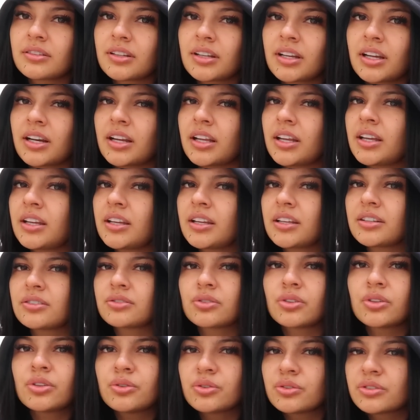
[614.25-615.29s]
creen que
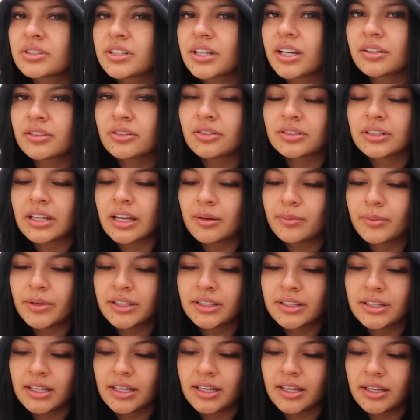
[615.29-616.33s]
soy un ser
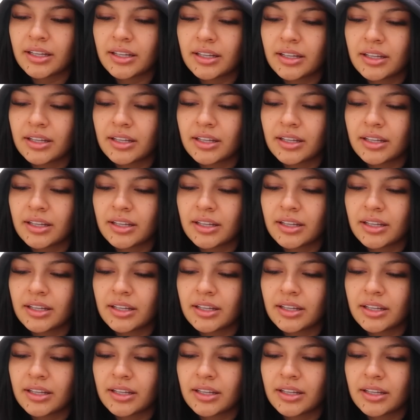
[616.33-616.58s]
totalmente